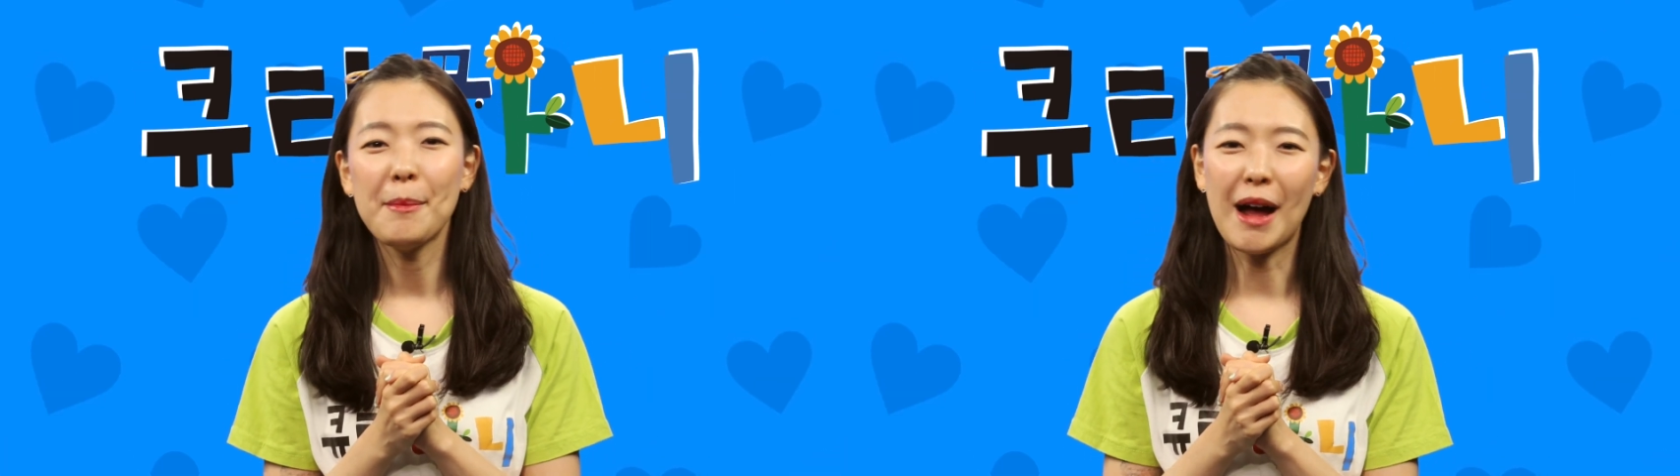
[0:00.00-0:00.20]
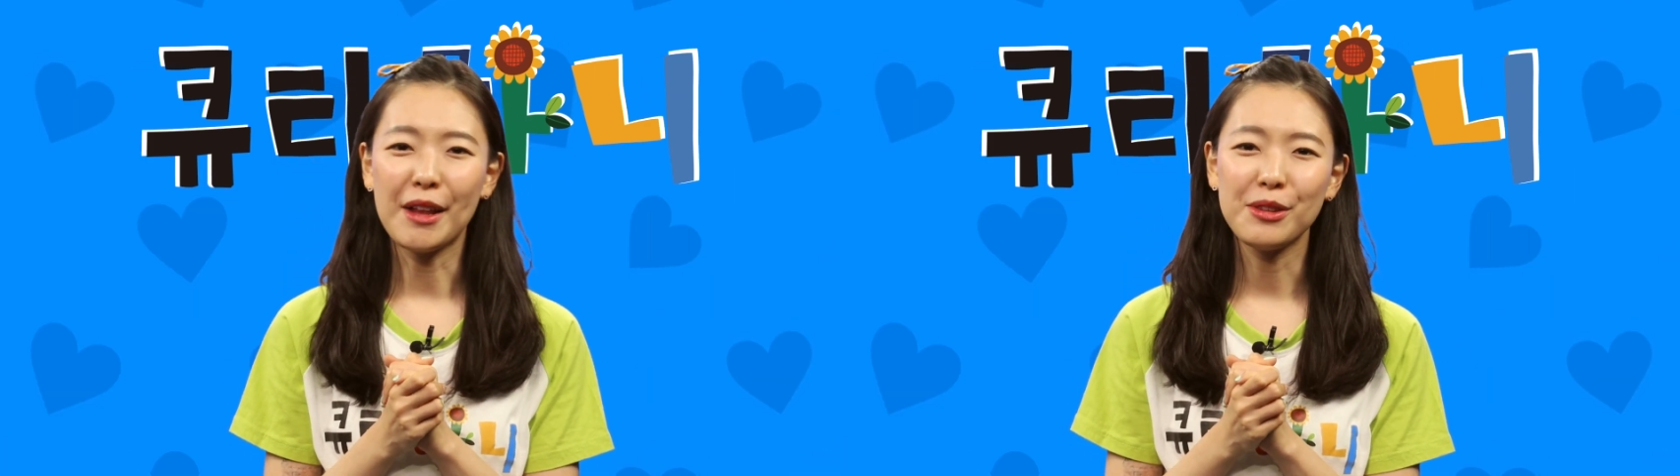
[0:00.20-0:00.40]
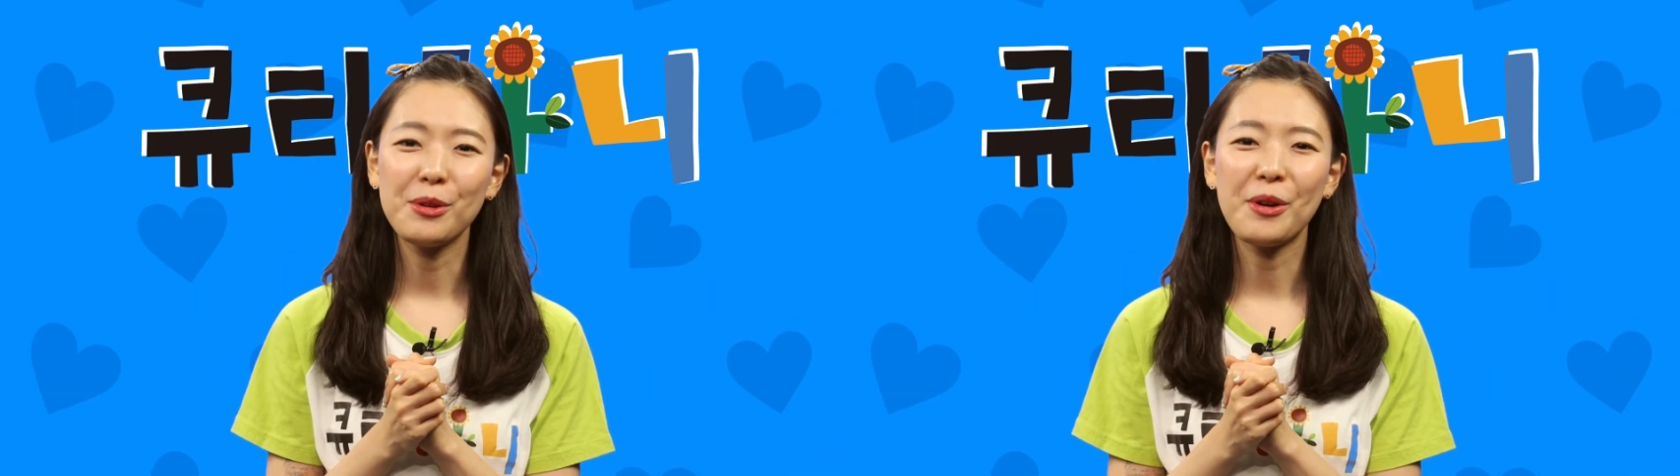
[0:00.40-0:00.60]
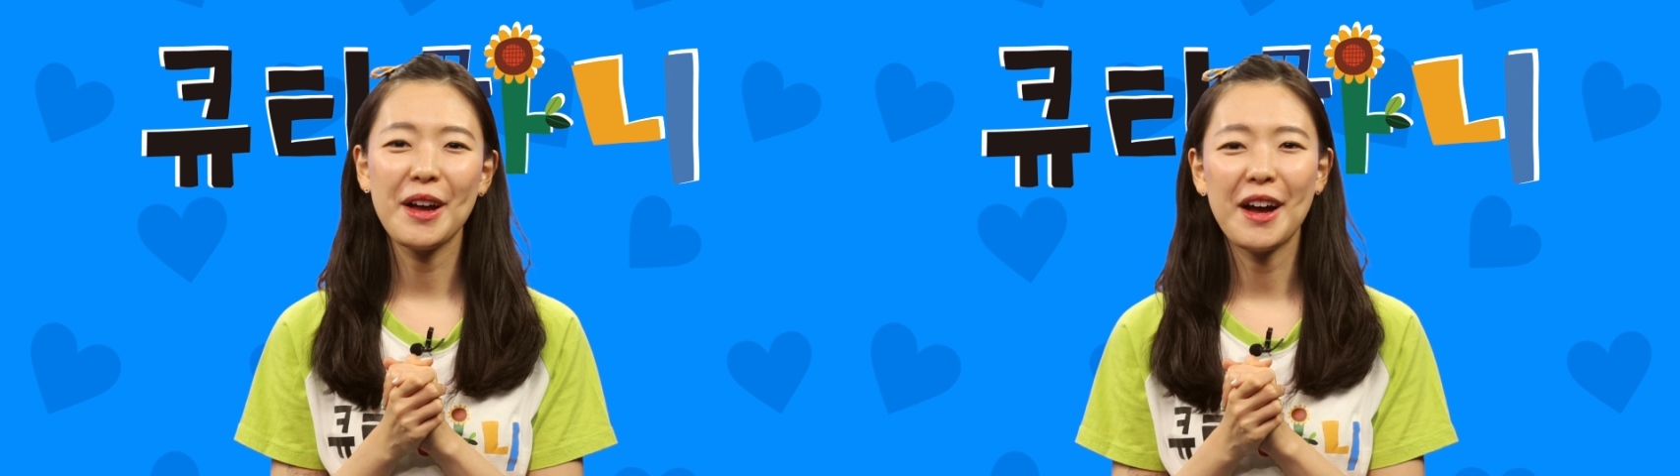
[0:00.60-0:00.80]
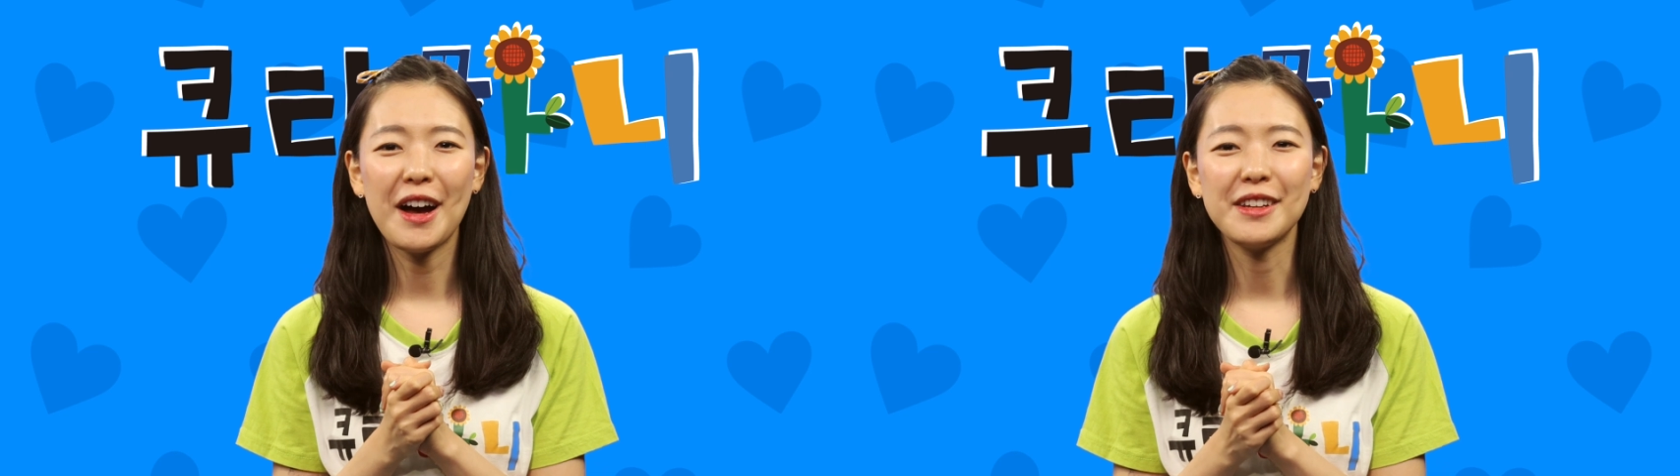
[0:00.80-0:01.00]
만들어
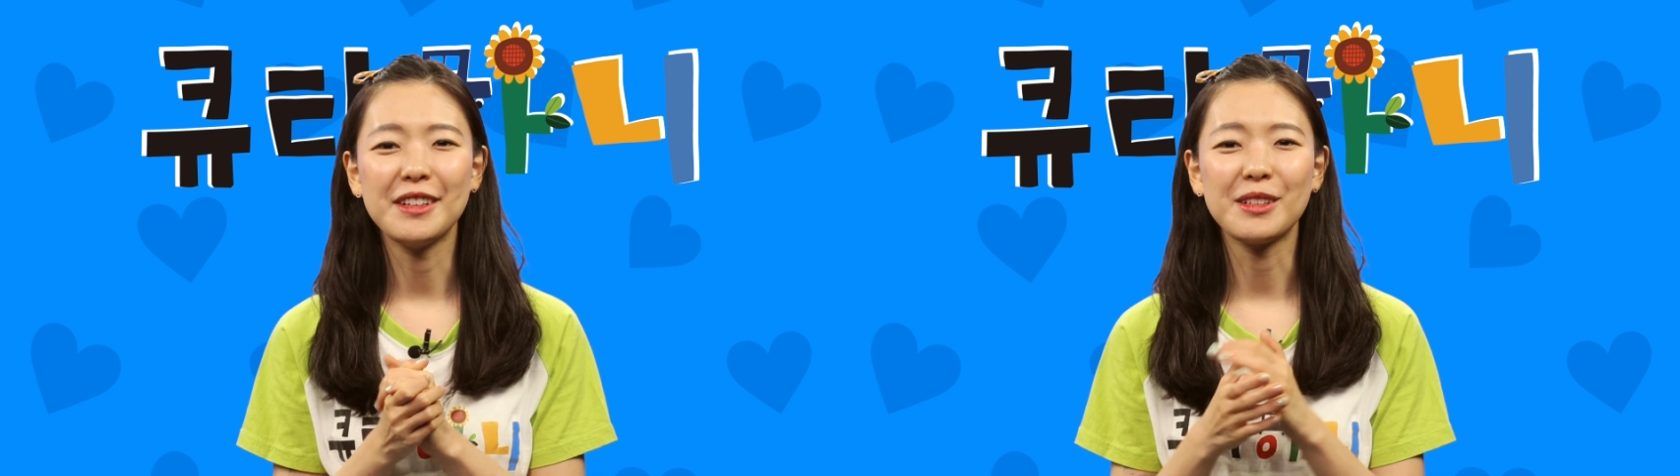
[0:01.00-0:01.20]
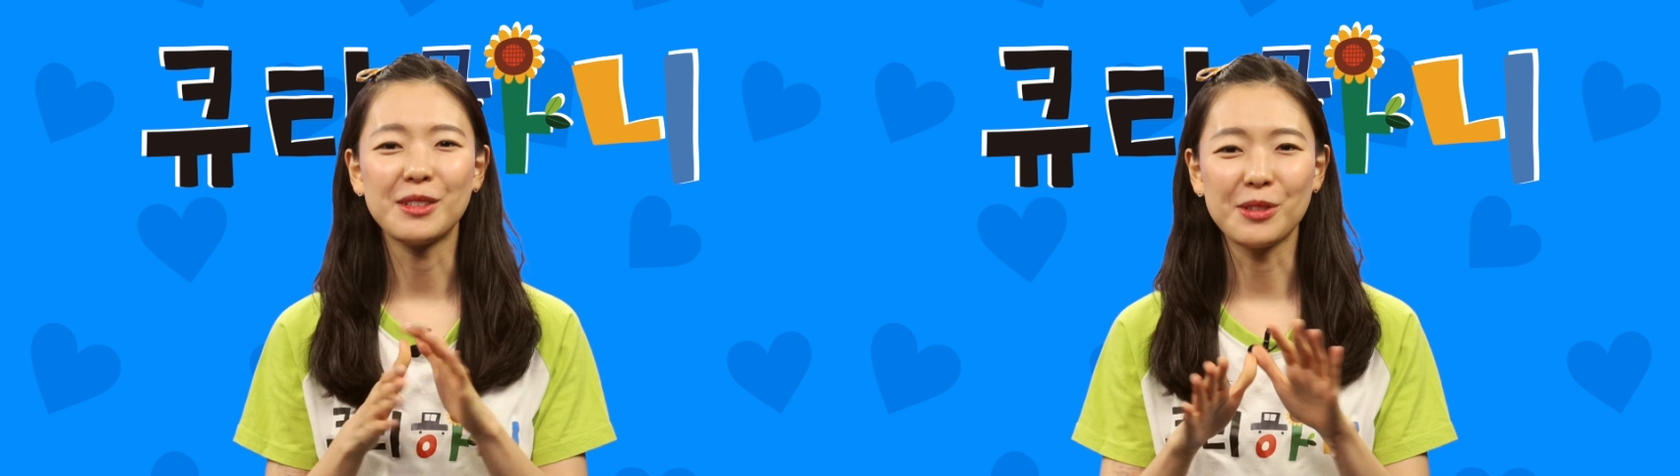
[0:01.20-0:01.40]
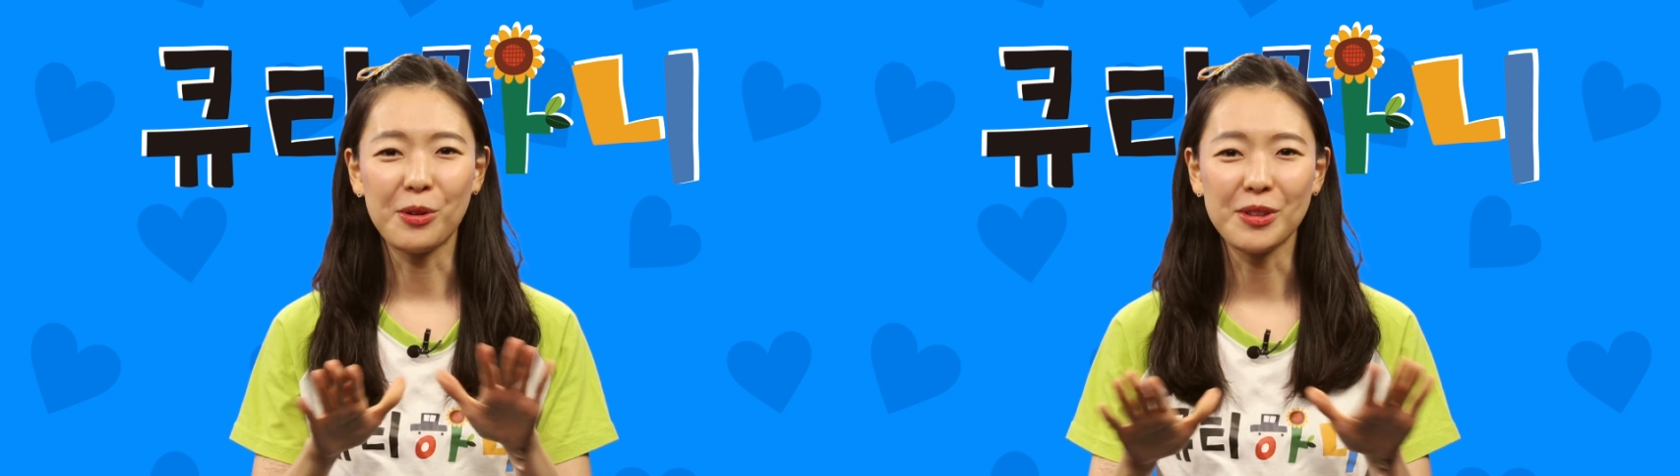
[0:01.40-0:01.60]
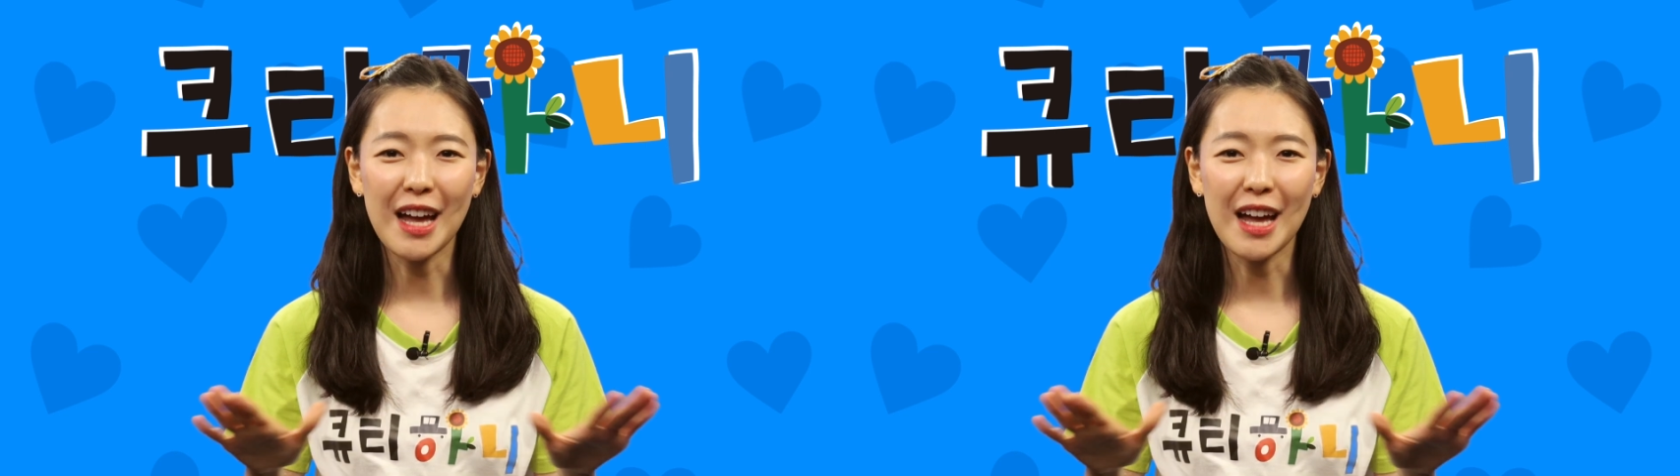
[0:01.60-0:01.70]
가야 하는 그런